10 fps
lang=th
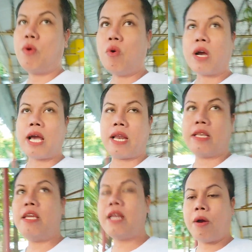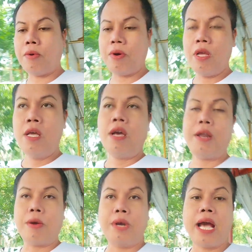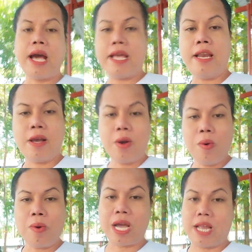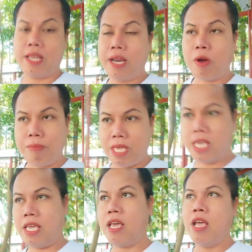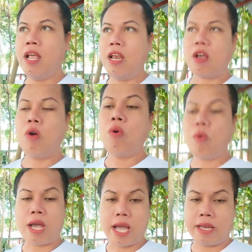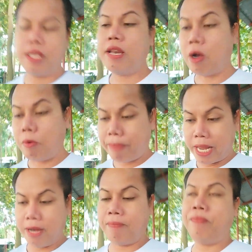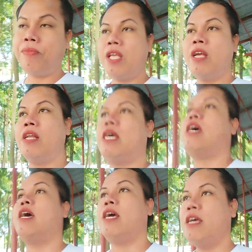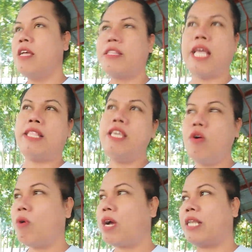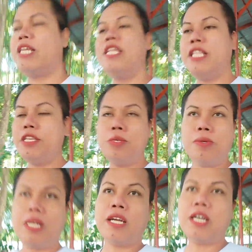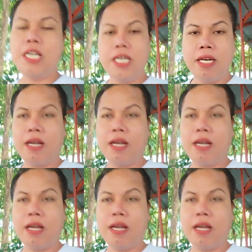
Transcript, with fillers: โอกาสที่เราเราได้แล้วก็โอกาสที่เรามีแล้วก็โอกาสที่เราเป็นนะฮะ แต่ที่โอกาสที่ดีที่สุดนั่นก็คือ